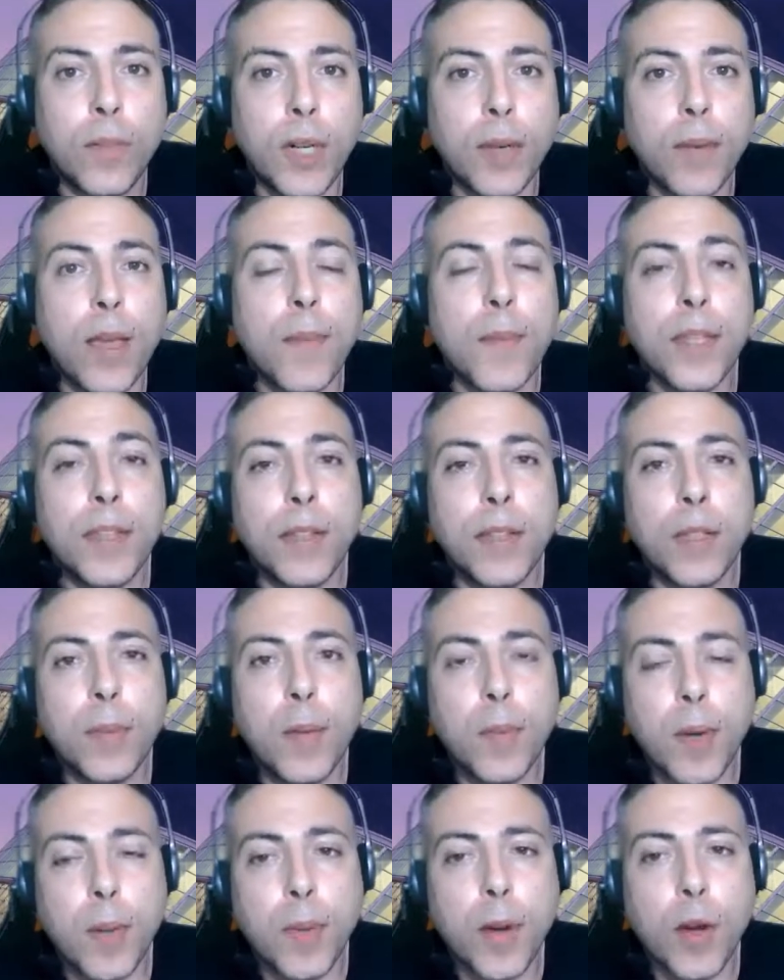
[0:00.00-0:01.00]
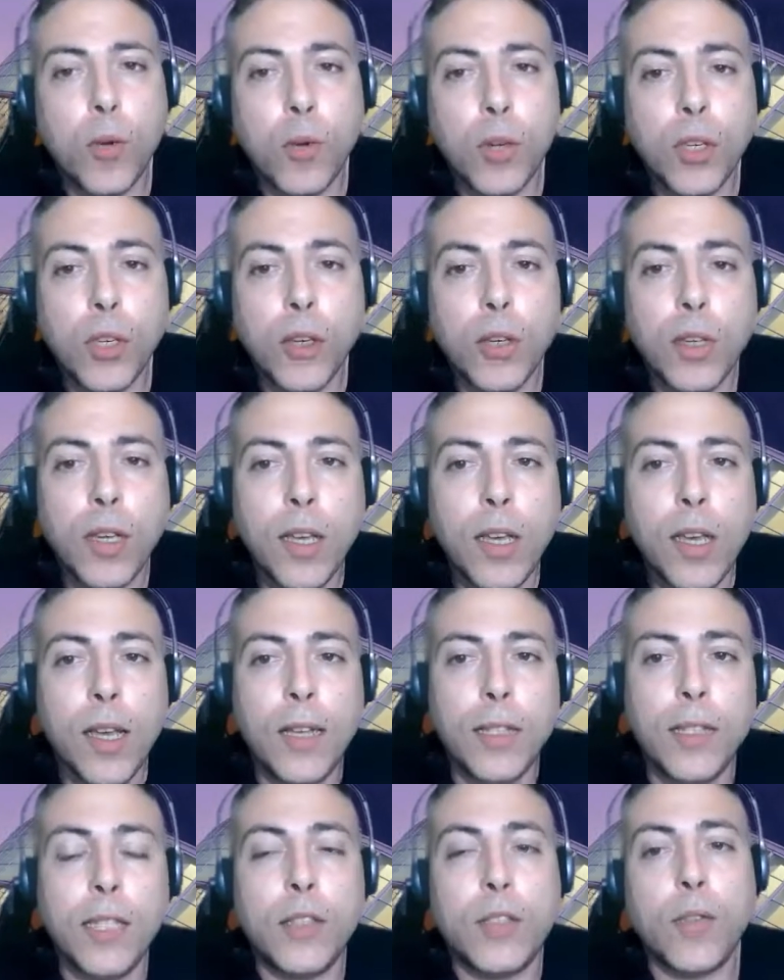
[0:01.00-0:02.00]
Previamente me preparo un guión
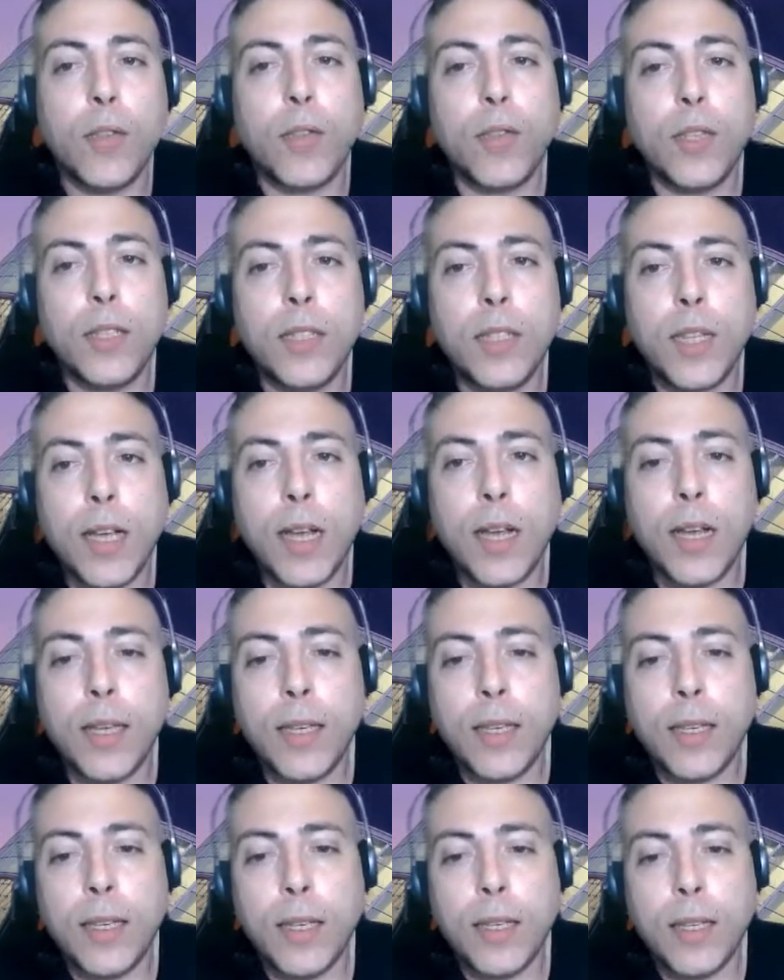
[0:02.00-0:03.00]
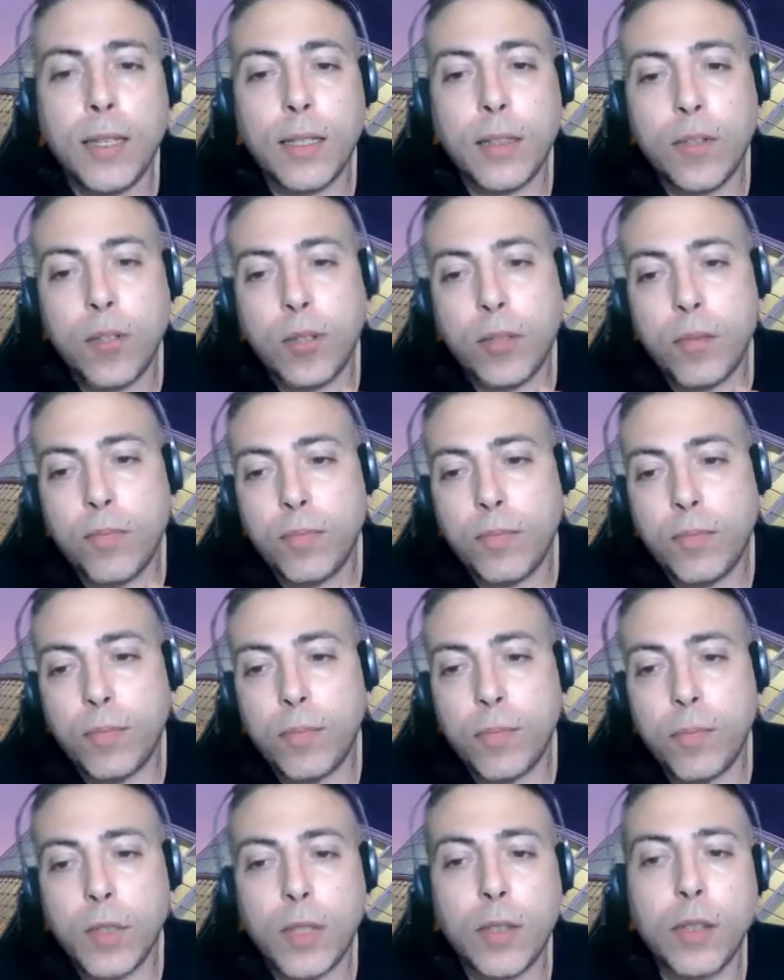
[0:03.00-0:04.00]
y entonces ya eh, estoy
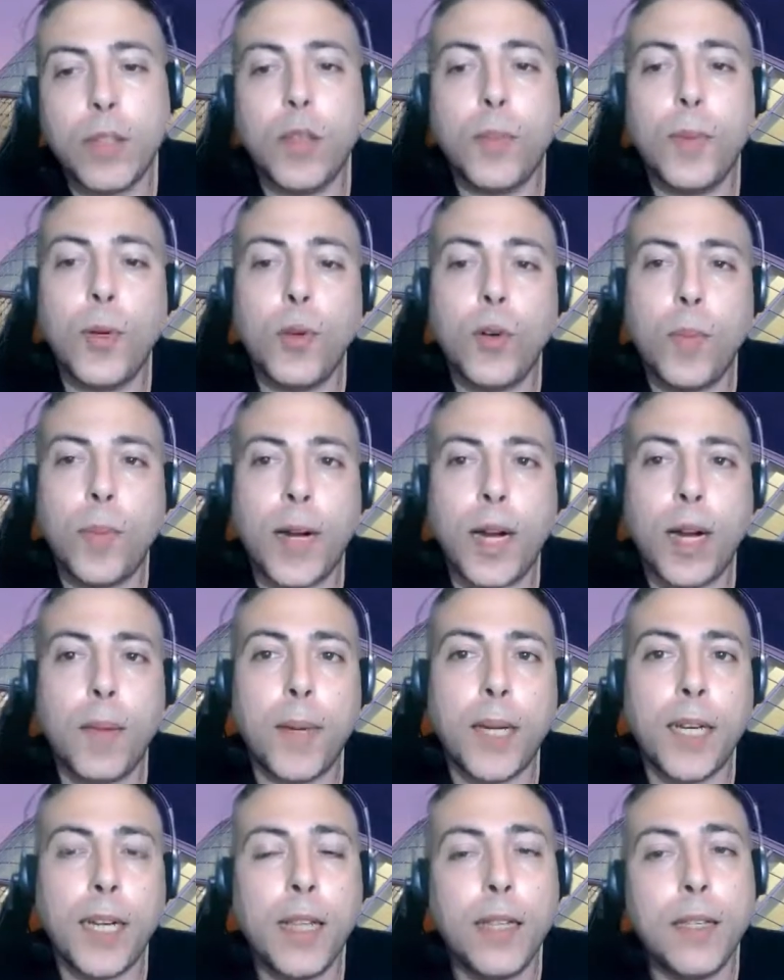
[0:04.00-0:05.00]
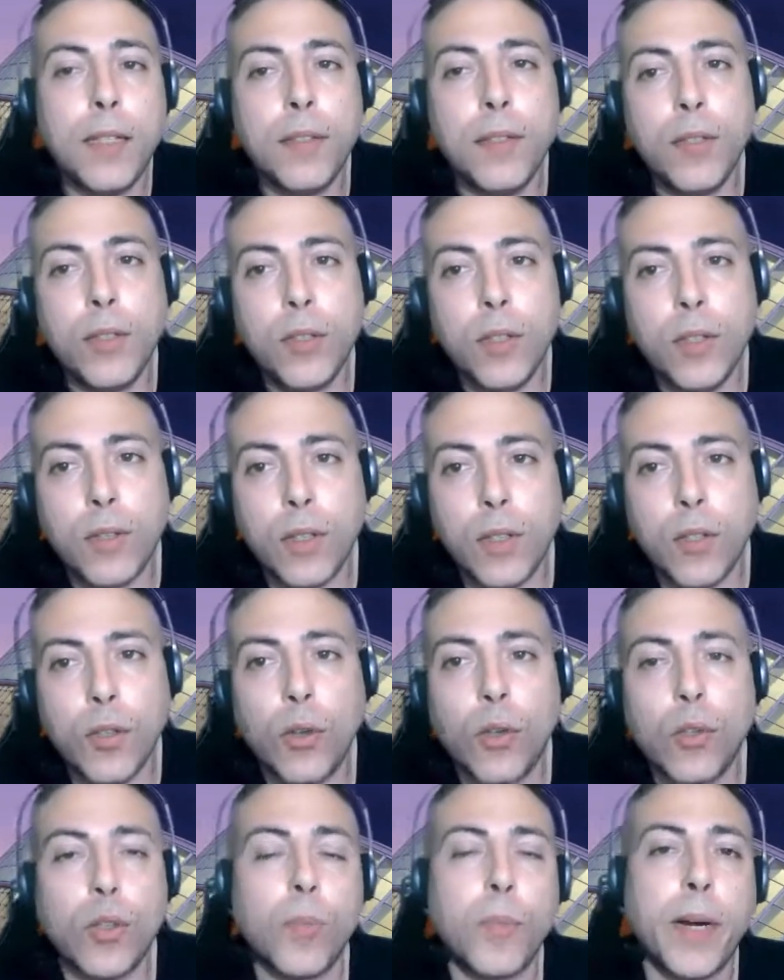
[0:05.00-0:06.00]
haciéndome uno para la página de inicio,
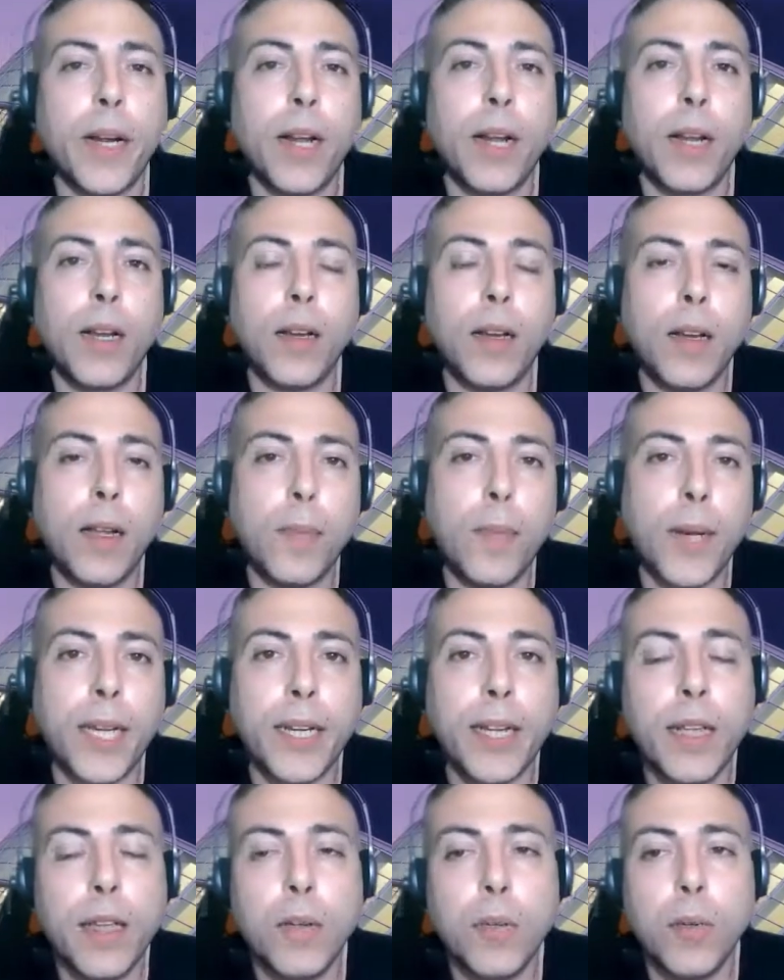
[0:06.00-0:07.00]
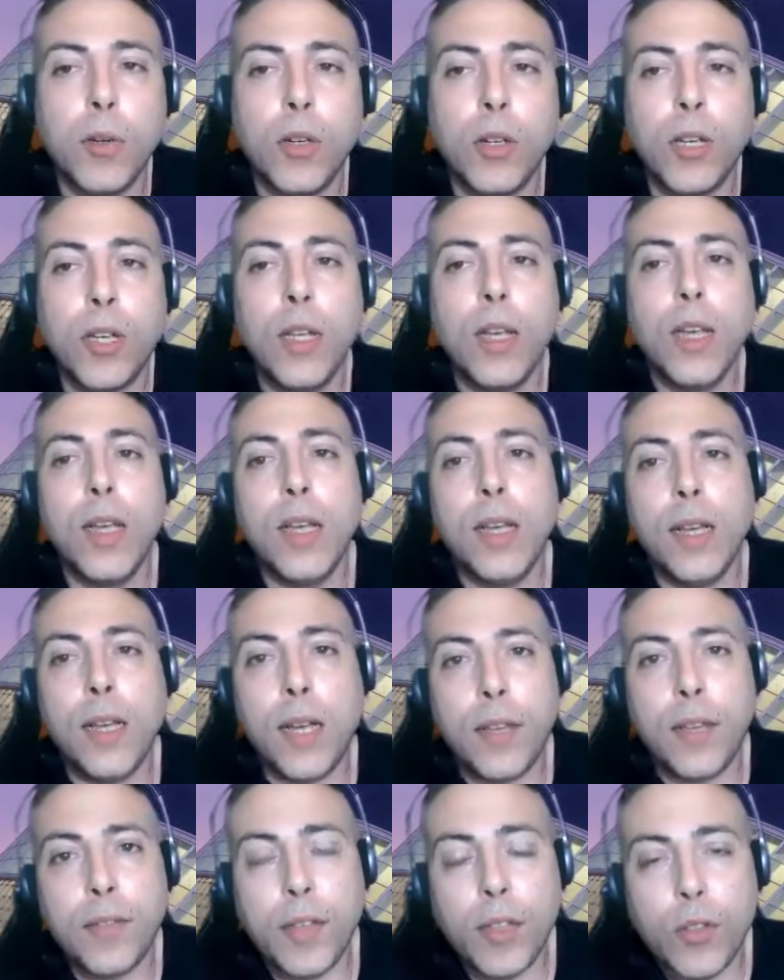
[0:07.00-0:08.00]
haciendo otro para la página del blog,
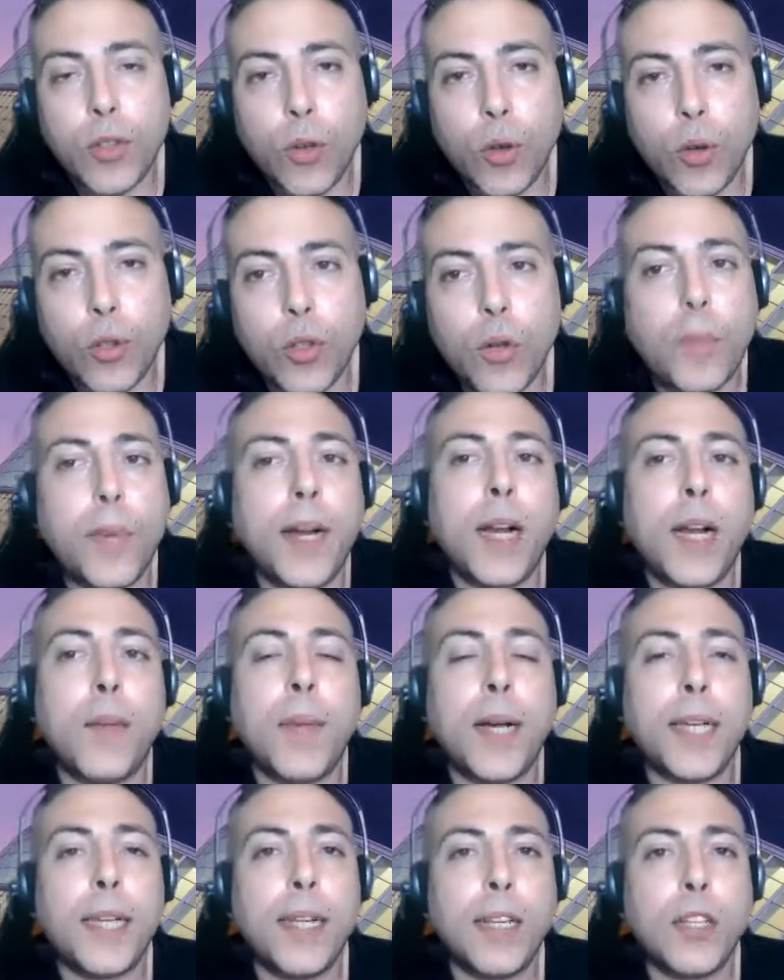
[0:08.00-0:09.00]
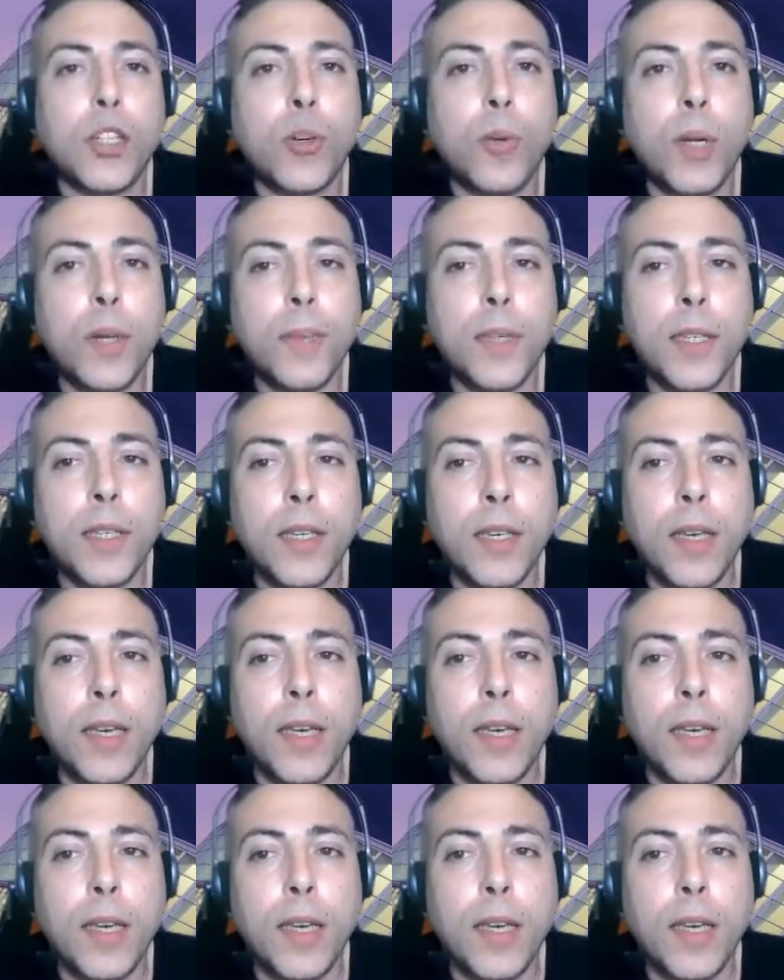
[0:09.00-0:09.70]
haciendo otro para la página sobre mí.